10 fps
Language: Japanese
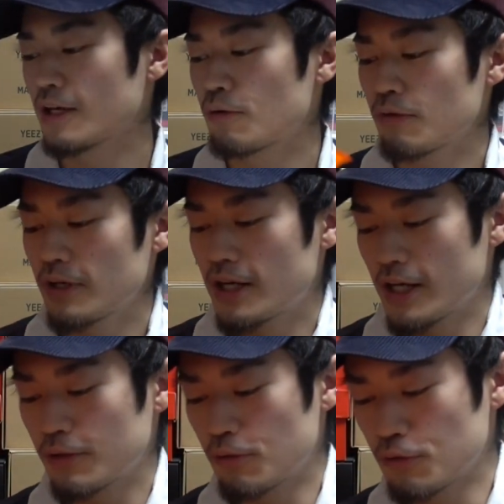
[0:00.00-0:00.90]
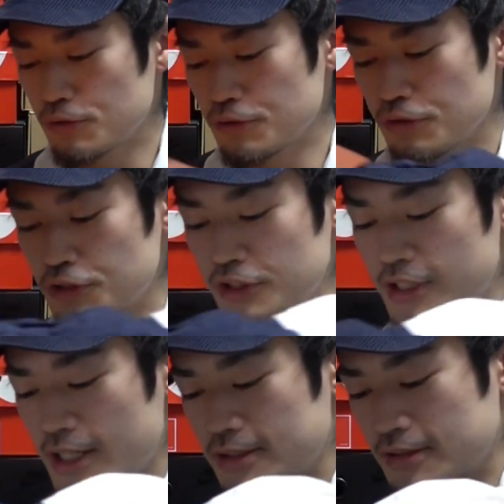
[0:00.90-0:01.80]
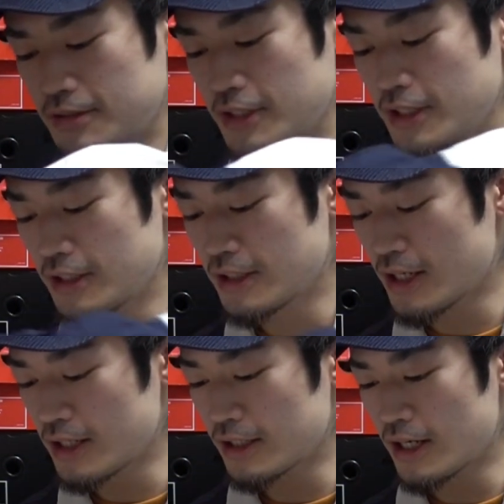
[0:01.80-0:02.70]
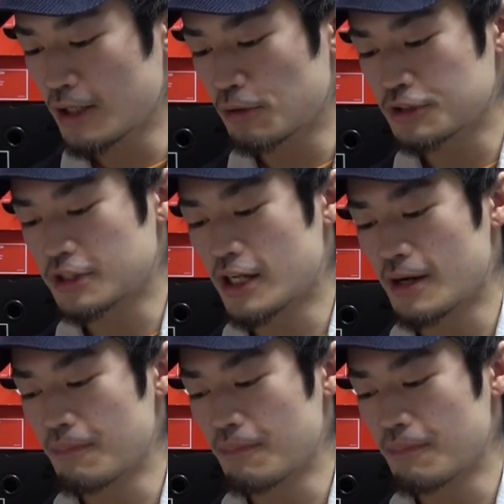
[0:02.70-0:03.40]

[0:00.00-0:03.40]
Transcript: 今回購入したスニーカーがこちら。